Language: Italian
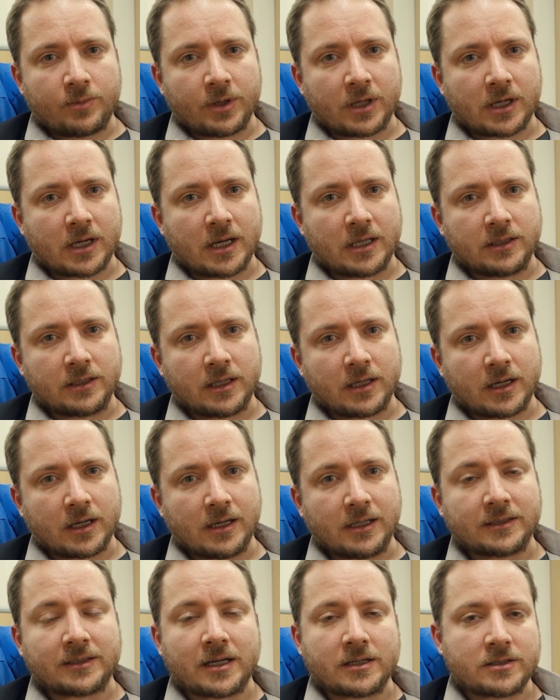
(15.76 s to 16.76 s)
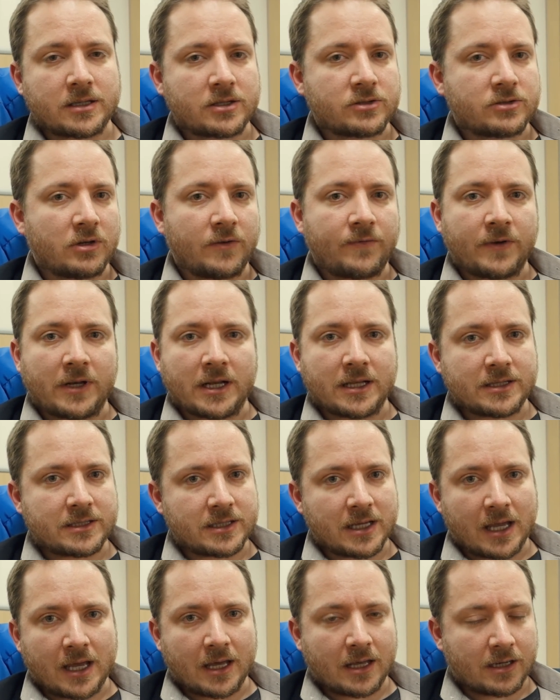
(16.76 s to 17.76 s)
per rendere le transazioni
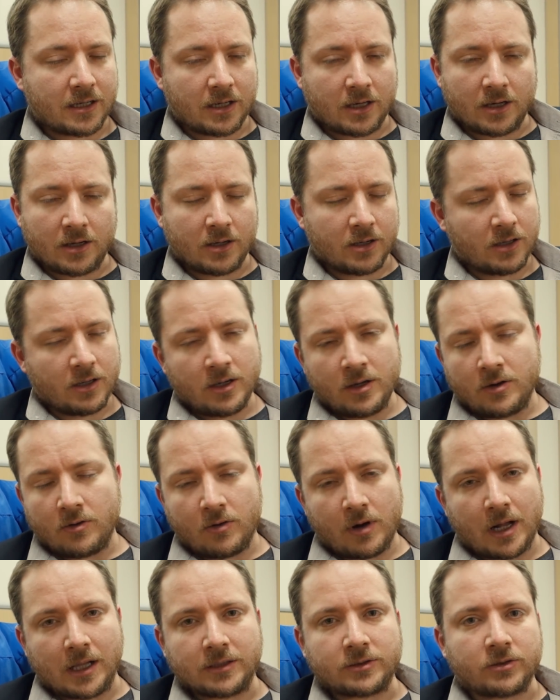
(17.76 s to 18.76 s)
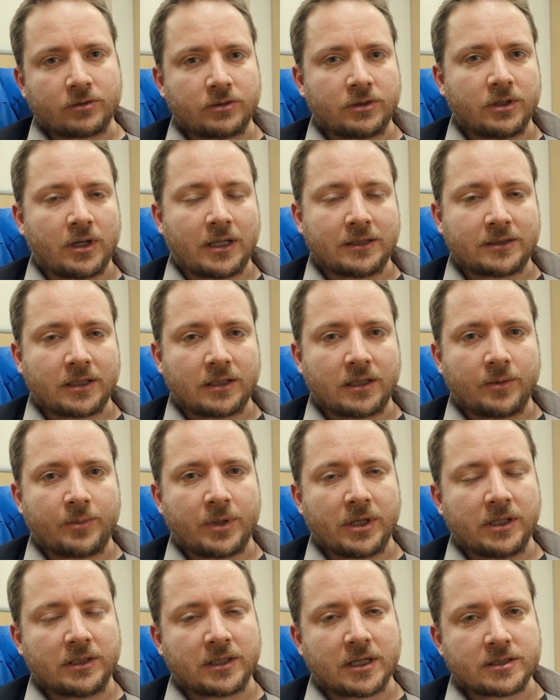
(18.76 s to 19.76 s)
finanziarie o altro, altri
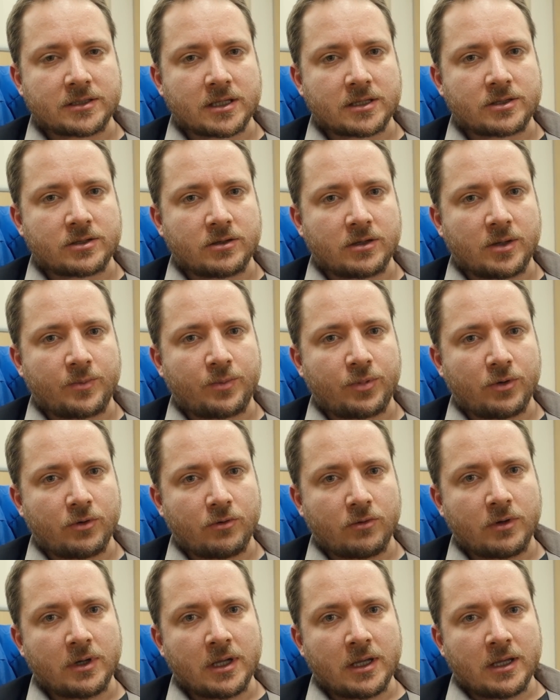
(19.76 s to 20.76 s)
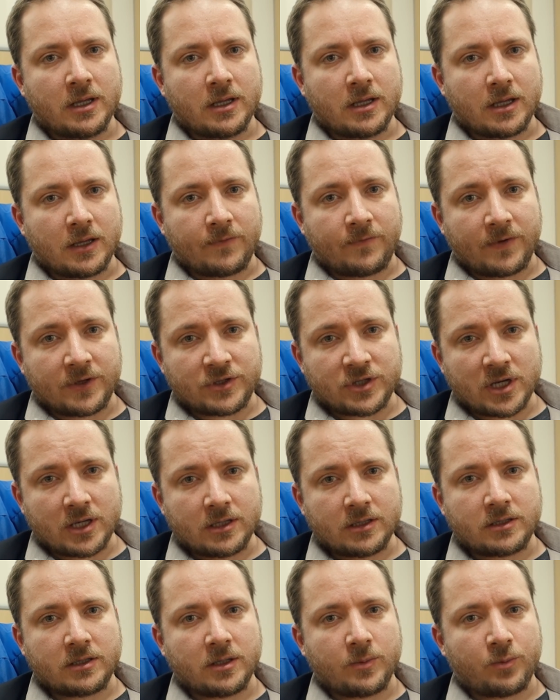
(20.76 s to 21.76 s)
tipi di transazioni più
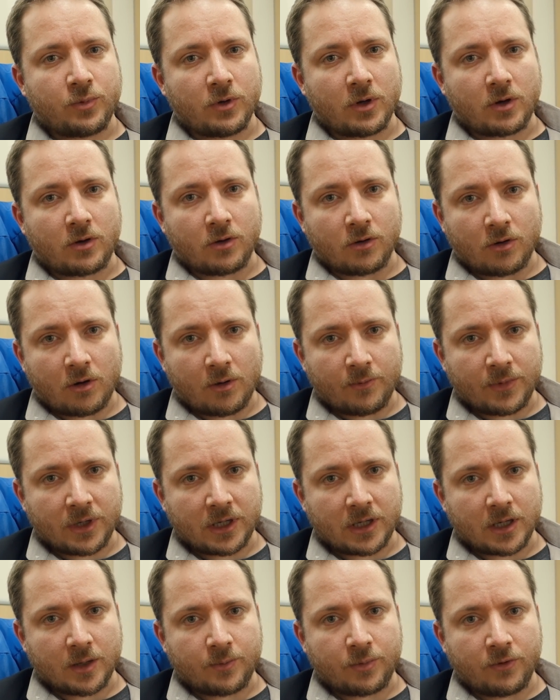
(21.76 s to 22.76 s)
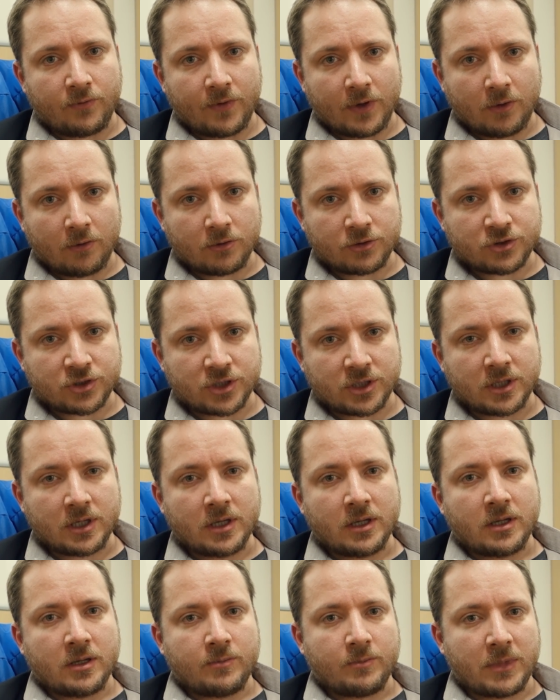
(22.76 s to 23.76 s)
efficienti, più economiche, più veloci.
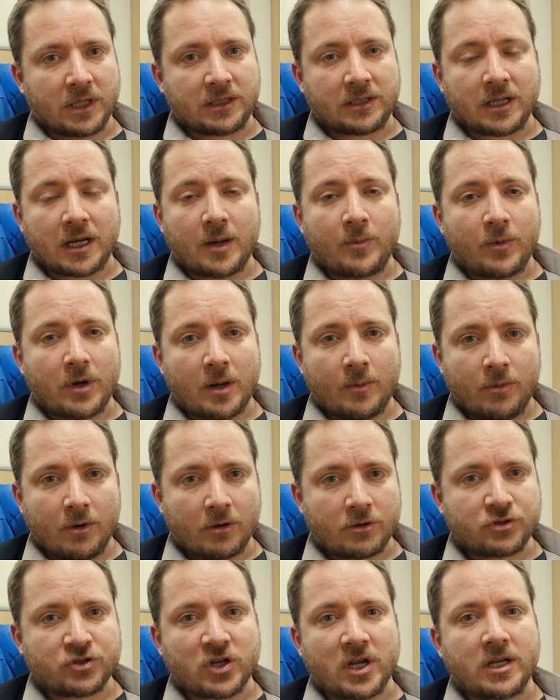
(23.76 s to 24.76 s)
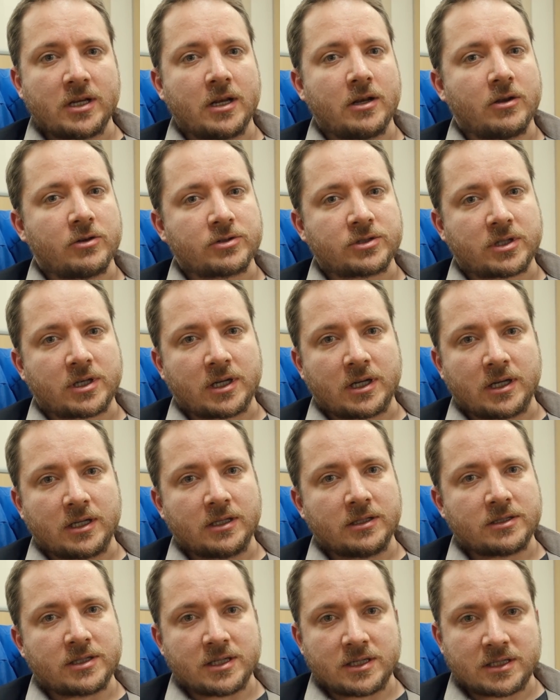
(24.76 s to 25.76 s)
Metteremo la blockchain nei
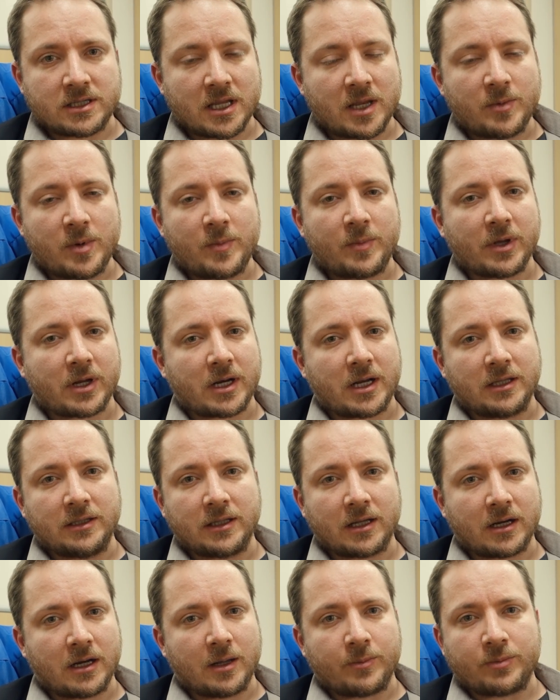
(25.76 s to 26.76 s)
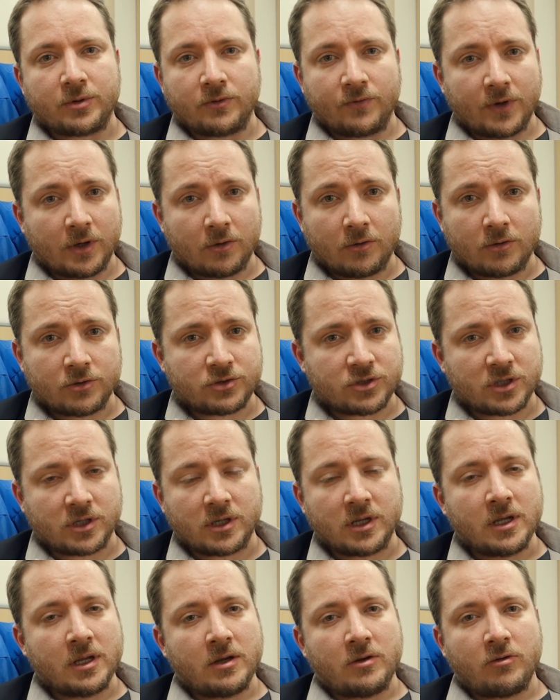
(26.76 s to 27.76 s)
nostri sistemi per renderla più
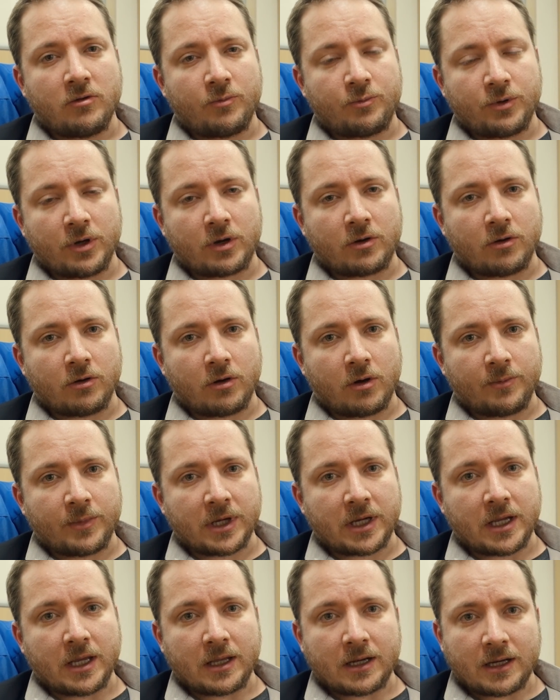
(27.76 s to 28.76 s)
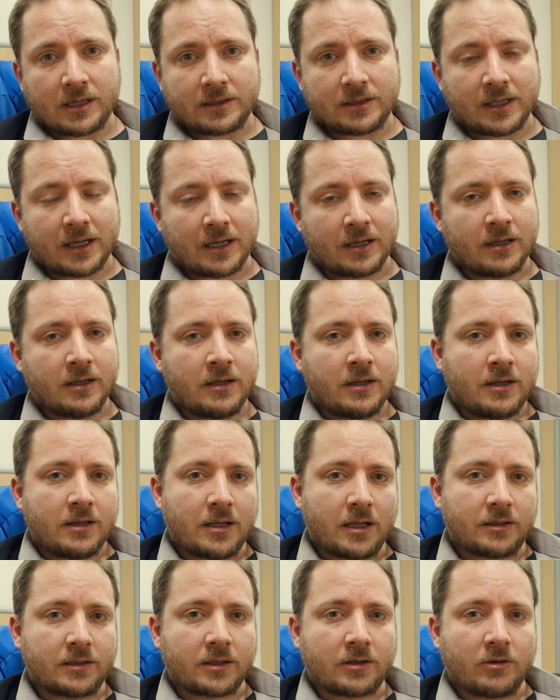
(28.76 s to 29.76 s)
veloce o più economica. In realtà
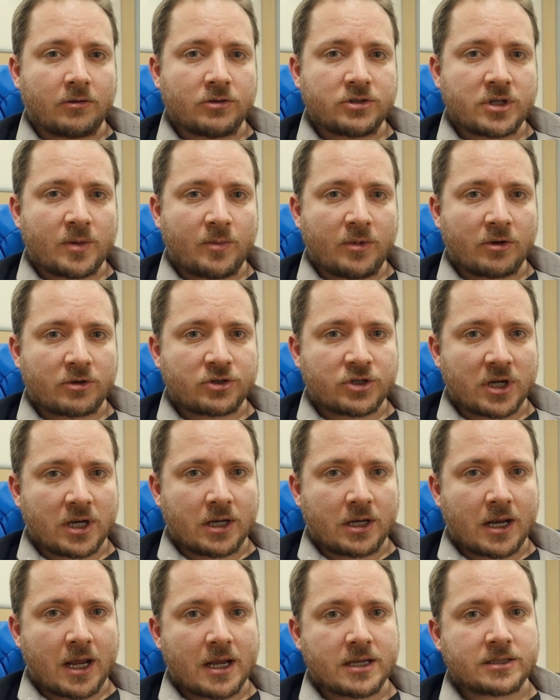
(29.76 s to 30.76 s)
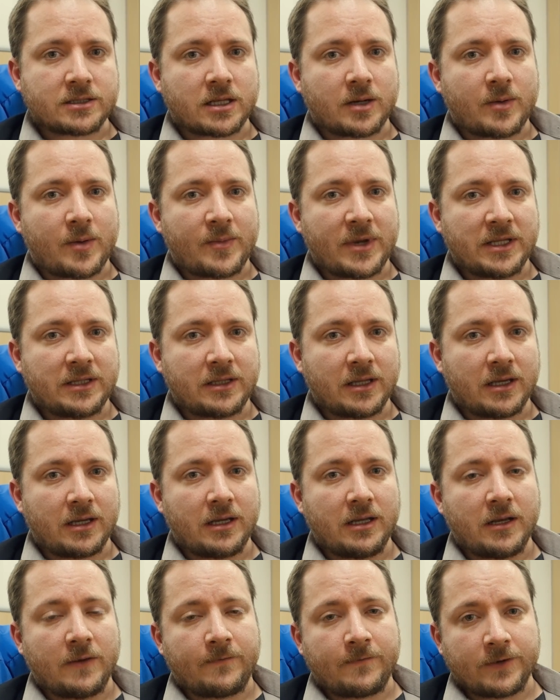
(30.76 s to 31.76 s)
la tecnologia blockchain è estremamente
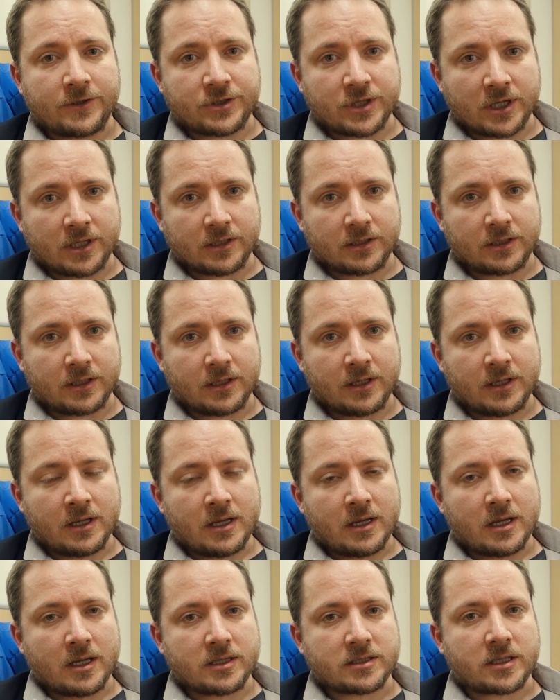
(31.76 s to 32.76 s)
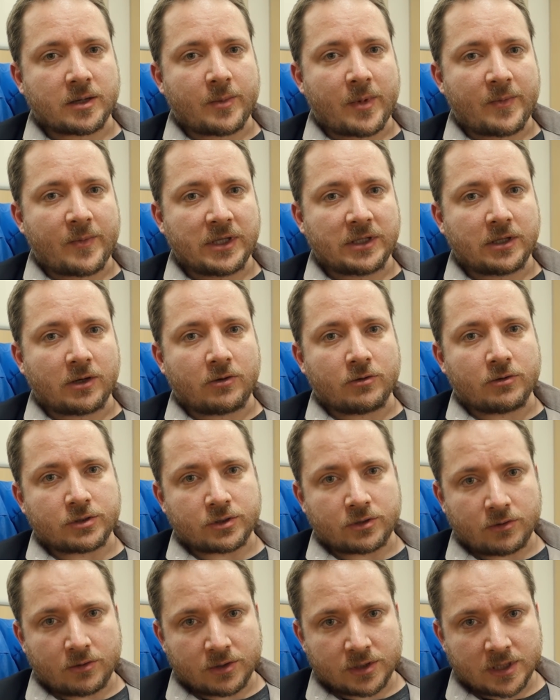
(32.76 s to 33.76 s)
inefficiente, estremamente
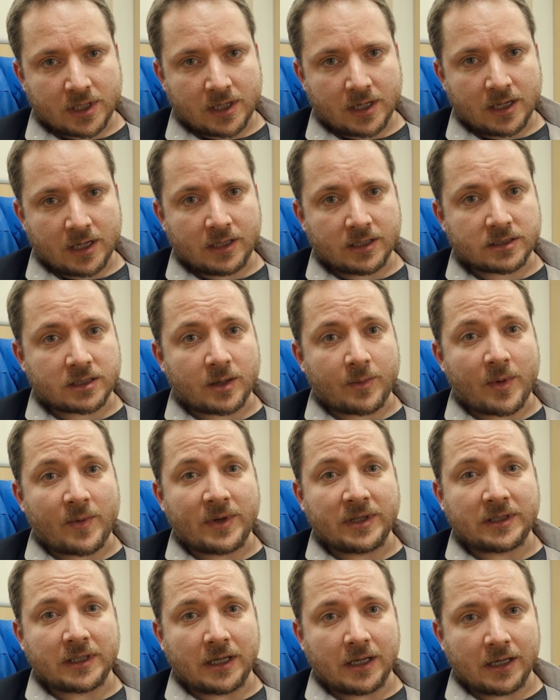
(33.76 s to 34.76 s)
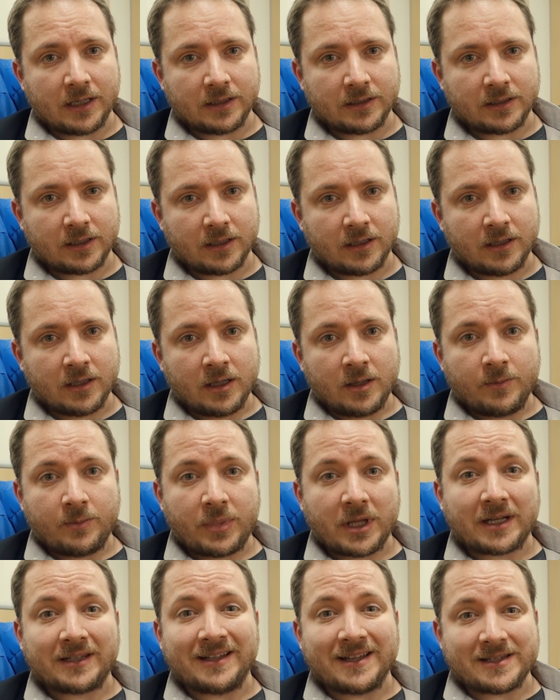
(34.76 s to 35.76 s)
costosa ed estremamente lenta
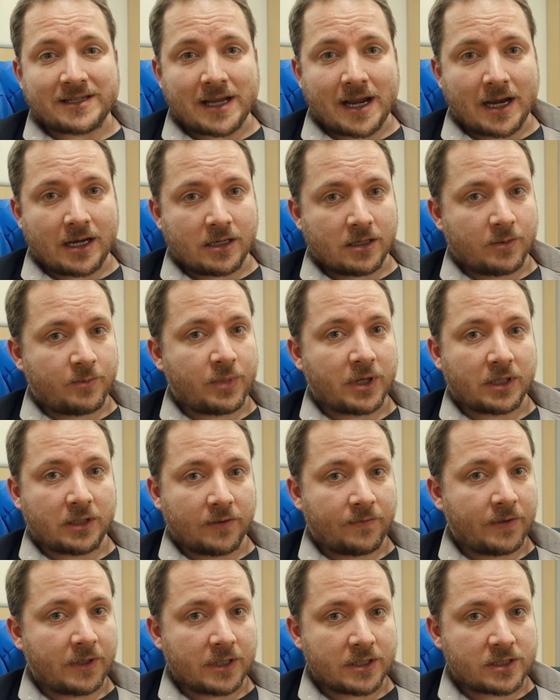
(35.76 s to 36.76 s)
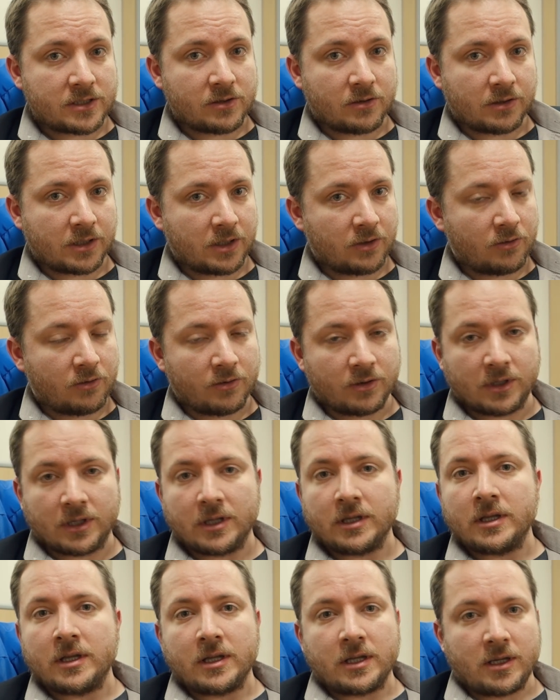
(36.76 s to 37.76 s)
per design, per definizione,
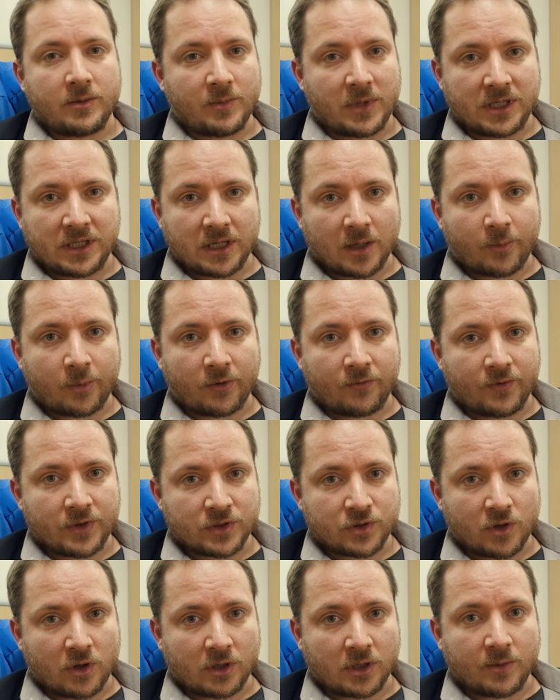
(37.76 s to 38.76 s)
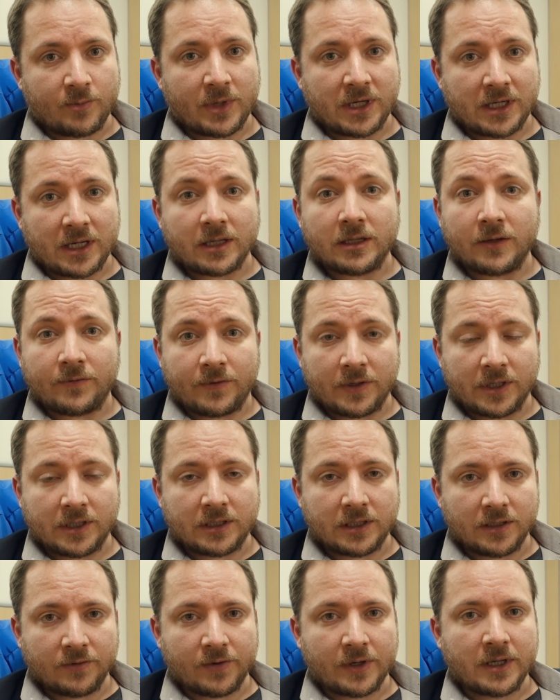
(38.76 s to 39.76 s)
non in maniera provvisoria, in maniera
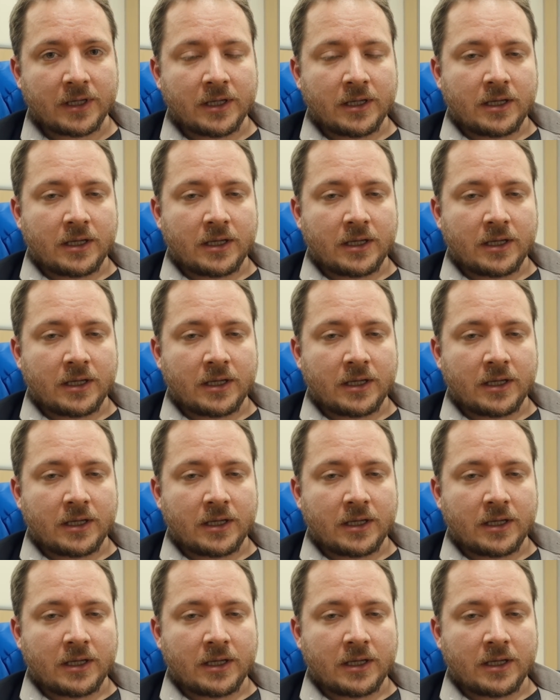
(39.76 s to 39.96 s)
definitiva.